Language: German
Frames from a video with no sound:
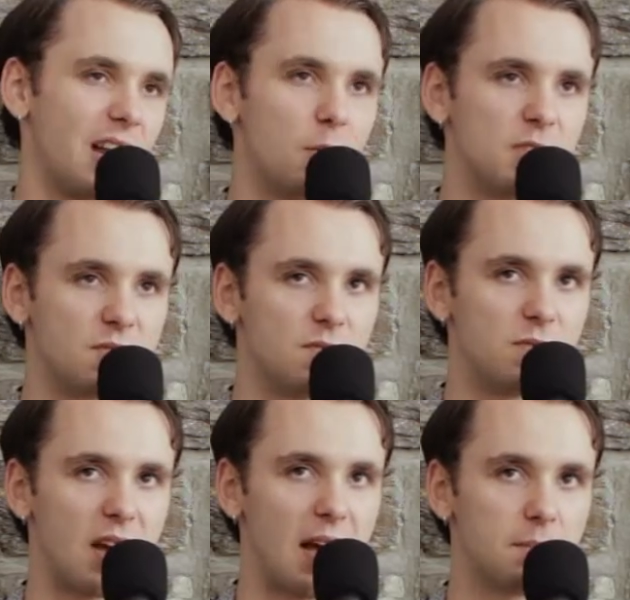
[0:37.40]
glaube ich,
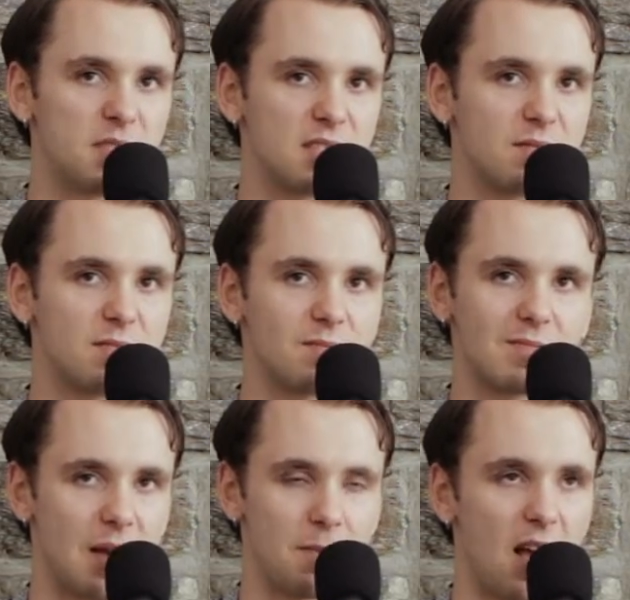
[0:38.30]
habe mich
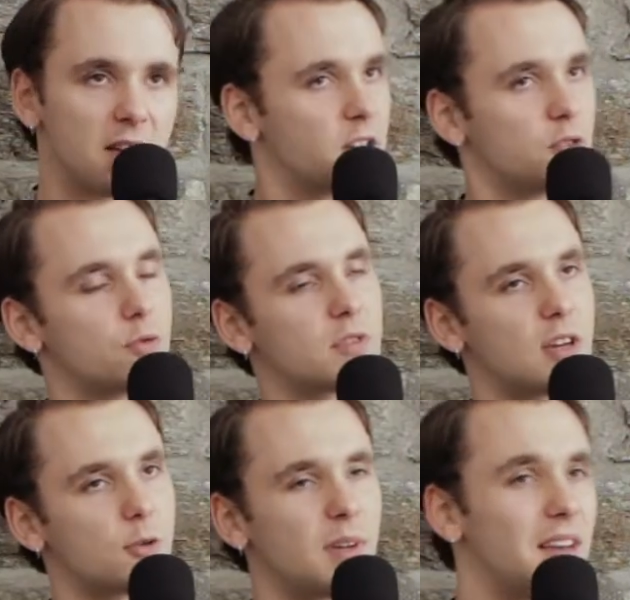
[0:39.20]
habe lange genug
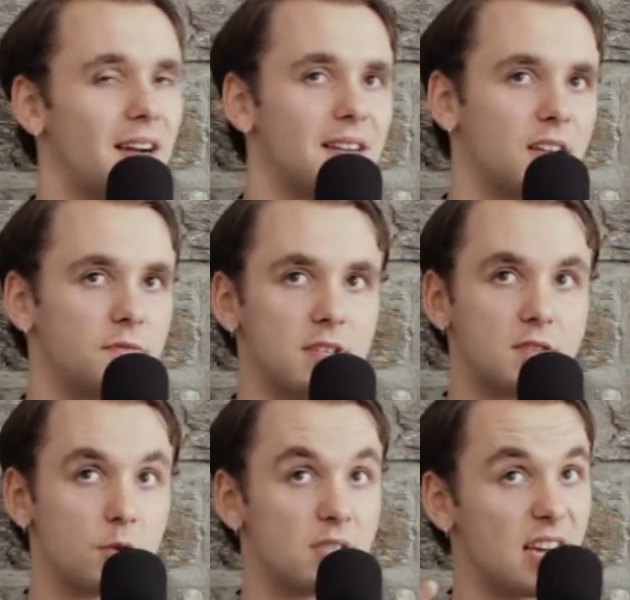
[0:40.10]
darüber nachgedacht, wie
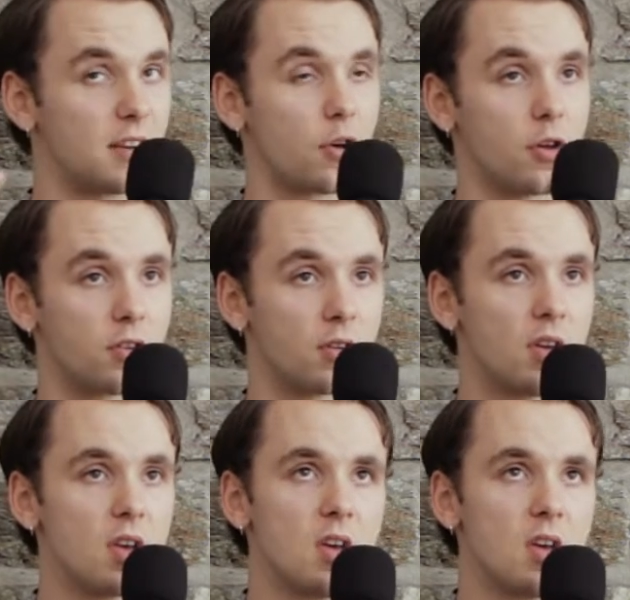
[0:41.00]
das wohl sein könnte.